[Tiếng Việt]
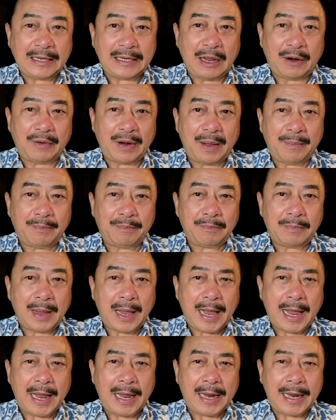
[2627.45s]
vào năm
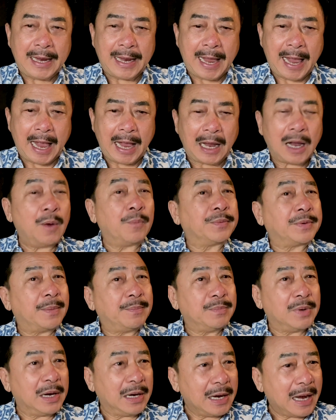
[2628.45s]

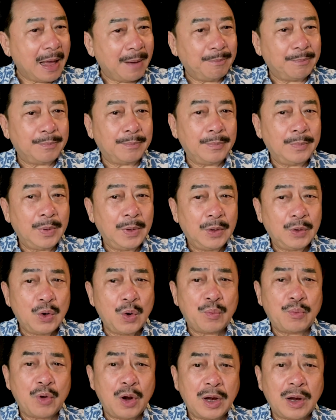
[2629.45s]
2015,
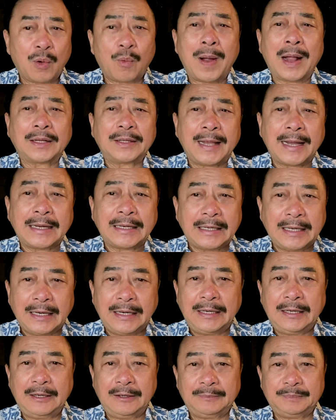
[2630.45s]
lúc đó là khoảng tháng 9.